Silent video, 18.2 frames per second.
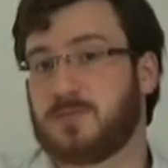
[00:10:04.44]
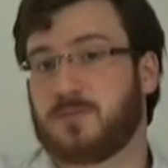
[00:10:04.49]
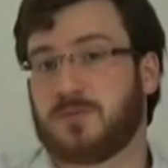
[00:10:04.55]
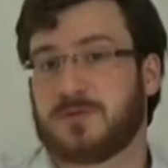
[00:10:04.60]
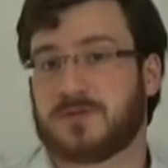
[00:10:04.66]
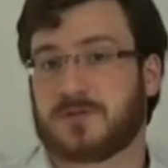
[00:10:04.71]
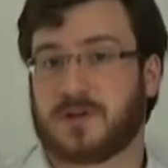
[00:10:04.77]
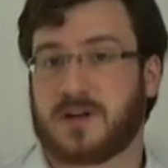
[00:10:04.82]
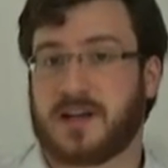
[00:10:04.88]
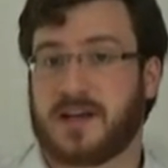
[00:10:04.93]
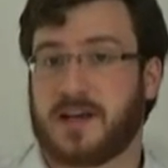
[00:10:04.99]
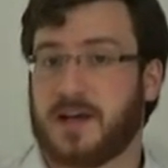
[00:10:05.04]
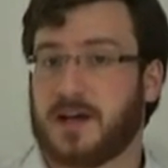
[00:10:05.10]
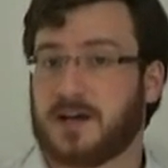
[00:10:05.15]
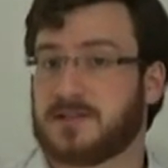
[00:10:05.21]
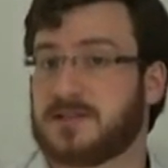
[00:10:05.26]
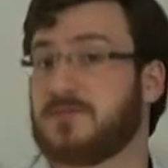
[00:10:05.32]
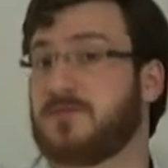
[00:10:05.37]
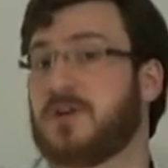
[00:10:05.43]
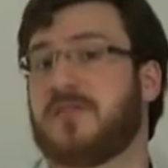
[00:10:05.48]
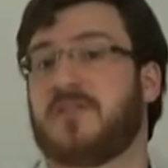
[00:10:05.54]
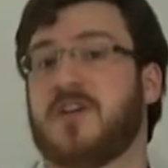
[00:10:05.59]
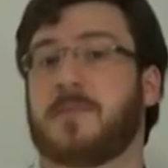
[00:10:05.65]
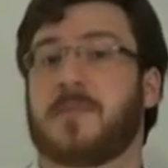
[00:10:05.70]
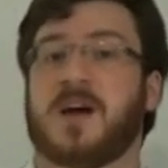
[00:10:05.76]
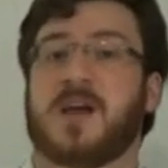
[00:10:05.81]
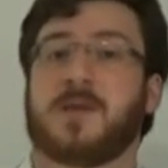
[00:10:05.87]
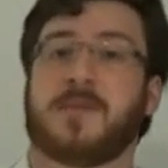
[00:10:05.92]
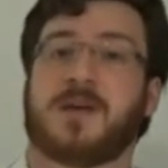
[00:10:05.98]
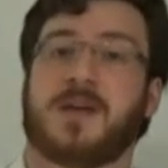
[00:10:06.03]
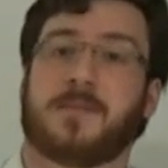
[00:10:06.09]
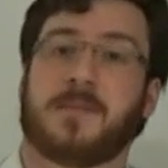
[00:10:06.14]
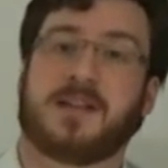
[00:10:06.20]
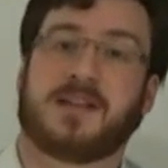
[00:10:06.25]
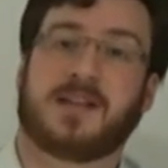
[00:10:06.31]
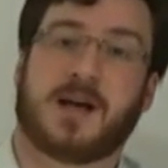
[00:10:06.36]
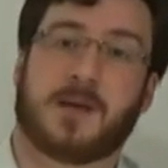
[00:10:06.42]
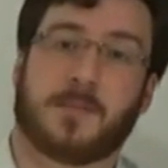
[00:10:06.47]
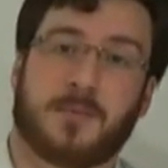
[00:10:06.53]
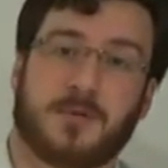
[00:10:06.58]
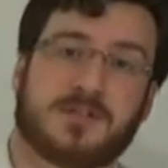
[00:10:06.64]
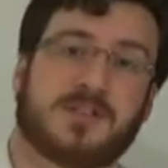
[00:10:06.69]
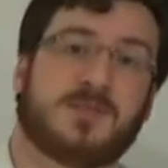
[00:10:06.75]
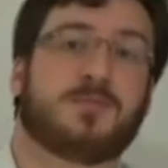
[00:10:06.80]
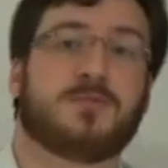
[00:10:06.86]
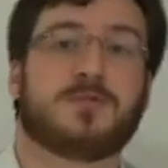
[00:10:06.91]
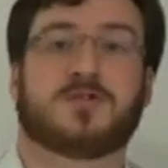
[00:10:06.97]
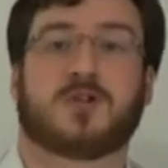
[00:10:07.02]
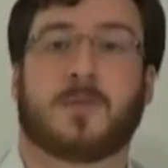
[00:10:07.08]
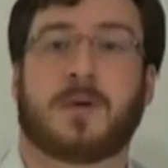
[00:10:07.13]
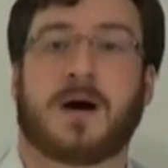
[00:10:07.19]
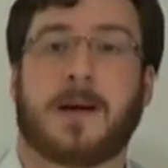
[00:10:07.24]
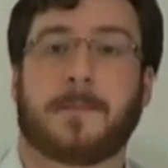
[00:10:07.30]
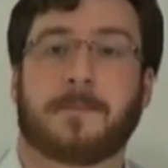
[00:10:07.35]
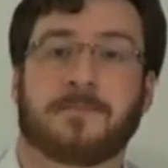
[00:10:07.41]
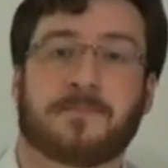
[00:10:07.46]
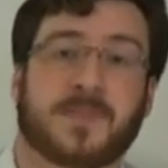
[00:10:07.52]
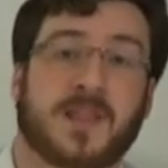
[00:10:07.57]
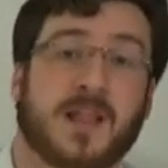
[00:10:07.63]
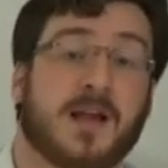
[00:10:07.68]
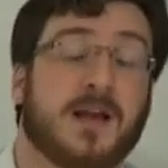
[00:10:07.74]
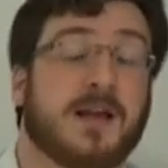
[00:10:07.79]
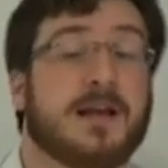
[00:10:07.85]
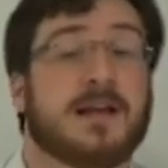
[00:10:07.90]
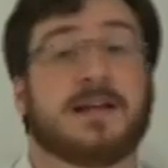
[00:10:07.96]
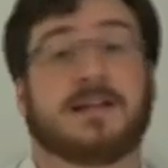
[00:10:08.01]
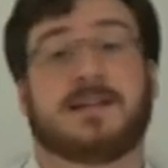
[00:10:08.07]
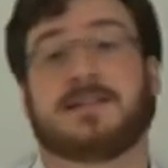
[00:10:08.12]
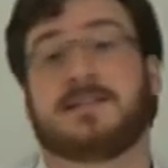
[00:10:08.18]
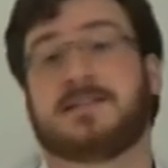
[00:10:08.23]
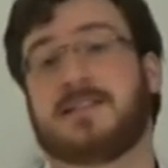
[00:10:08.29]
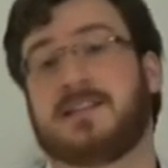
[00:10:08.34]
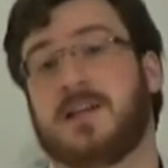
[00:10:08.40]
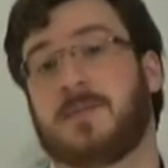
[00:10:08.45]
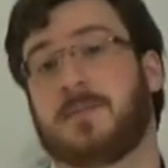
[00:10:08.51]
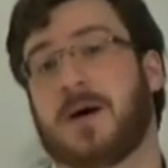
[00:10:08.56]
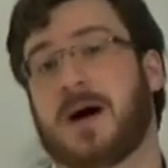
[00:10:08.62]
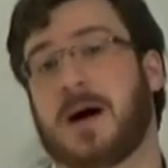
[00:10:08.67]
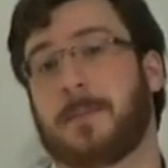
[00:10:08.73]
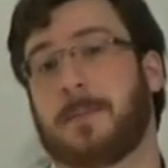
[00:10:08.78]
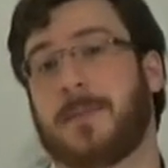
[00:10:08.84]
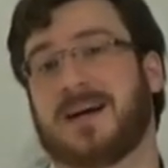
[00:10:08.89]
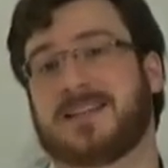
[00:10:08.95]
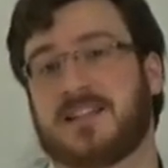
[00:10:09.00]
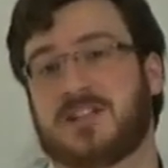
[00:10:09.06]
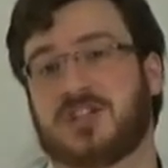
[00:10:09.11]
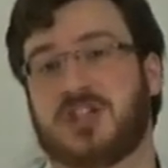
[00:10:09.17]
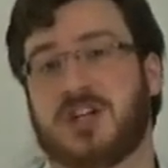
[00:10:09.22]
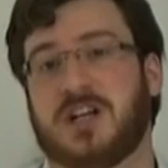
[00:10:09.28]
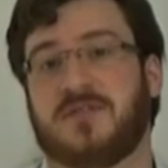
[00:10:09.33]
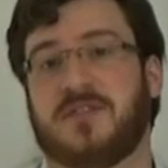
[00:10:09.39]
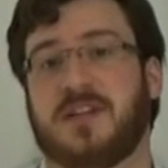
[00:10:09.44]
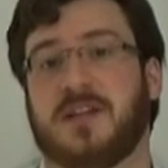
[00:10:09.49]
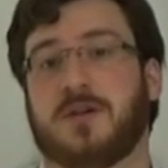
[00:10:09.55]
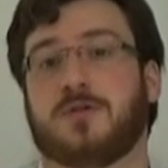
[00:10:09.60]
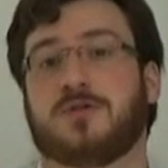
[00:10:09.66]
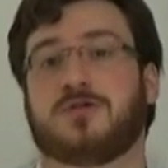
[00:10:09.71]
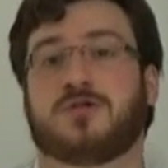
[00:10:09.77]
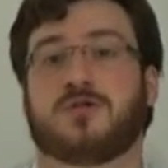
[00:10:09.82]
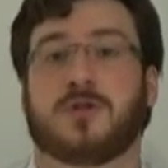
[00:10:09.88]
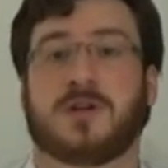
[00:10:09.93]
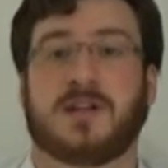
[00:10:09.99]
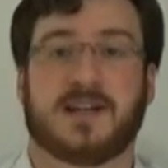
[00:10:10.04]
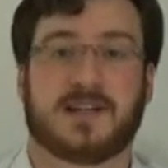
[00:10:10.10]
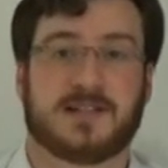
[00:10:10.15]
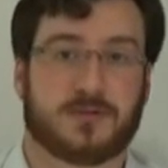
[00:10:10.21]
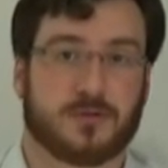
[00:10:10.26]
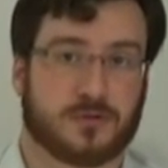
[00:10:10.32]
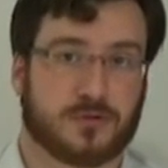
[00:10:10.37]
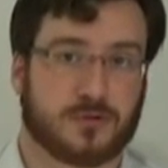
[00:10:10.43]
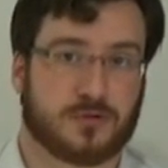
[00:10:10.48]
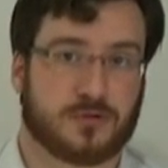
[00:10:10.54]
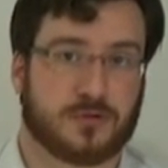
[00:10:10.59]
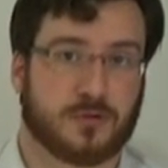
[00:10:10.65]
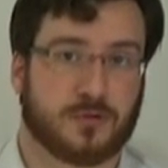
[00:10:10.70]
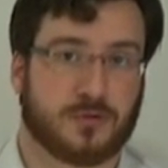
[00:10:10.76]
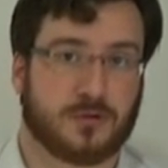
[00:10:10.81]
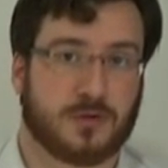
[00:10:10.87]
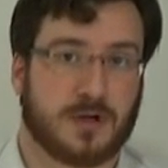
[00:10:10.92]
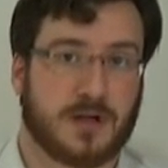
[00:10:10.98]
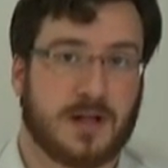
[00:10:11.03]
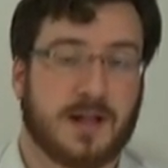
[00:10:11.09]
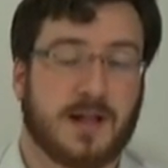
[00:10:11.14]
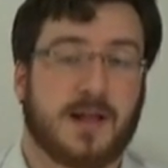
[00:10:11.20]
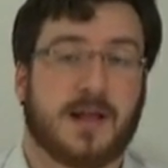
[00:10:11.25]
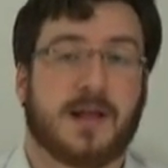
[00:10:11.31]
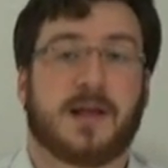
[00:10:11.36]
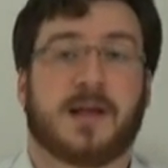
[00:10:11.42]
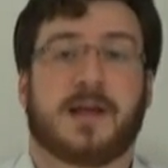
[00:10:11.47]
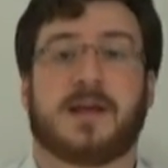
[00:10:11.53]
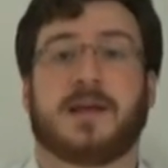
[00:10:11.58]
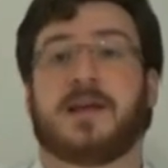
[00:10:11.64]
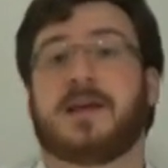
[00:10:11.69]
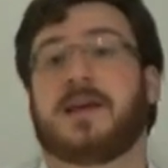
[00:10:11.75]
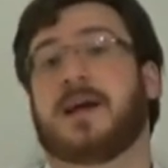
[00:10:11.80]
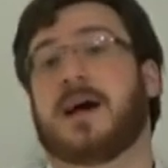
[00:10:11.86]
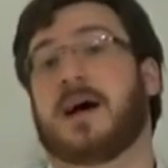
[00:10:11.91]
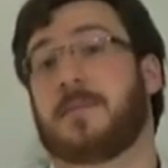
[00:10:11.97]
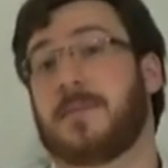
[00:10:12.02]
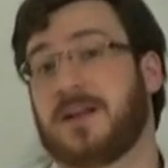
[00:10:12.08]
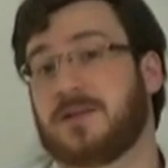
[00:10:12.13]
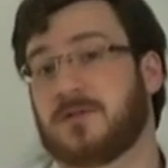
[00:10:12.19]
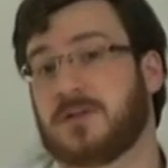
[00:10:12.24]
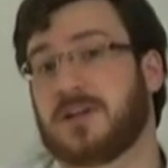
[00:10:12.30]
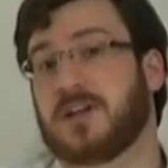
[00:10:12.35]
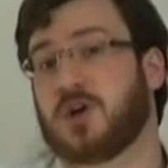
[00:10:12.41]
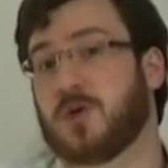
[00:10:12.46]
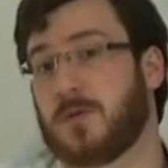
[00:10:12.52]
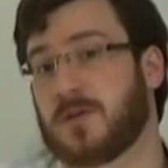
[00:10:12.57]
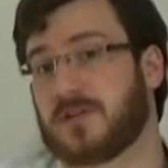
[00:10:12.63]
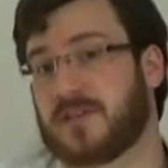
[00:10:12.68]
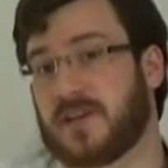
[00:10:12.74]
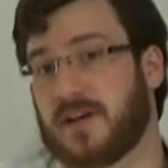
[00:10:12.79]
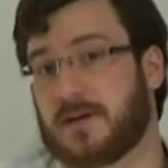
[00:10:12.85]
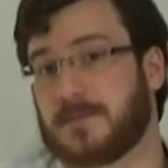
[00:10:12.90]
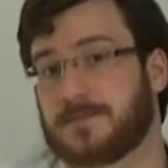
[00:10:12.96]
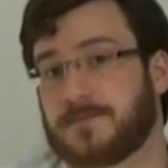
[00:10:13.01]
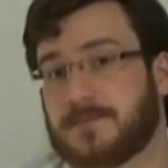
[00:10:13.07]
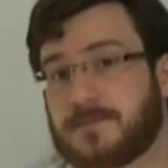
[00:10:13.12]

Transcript: pouce en l'air. Si vous ne l'avez pas aimé, mettez un petit pouce en bas. N'hésitez pas à partager la vidéo sur les réseaux sociaux et à mettre des commentaires.